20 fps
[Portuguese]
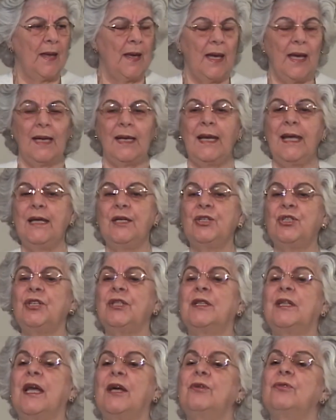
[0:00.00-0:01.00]
É lei de
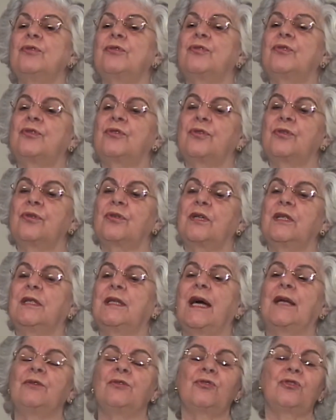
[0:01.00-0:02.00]
Deus que
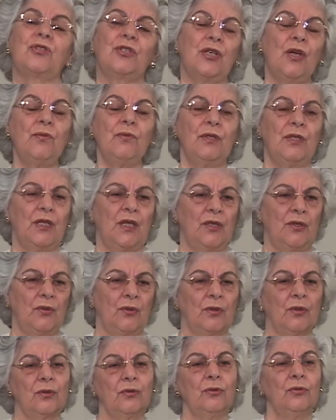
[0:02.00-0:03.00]
está no seu
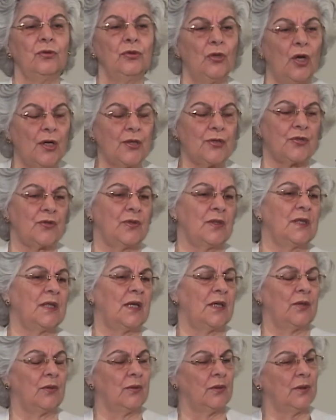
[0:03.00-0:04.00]
interior, no nosso
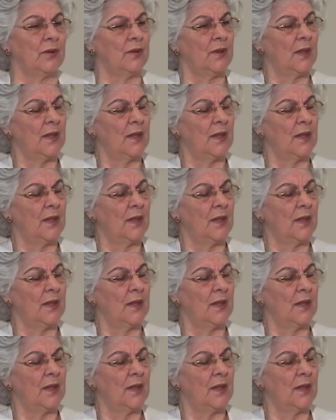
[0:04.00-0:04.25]
interior.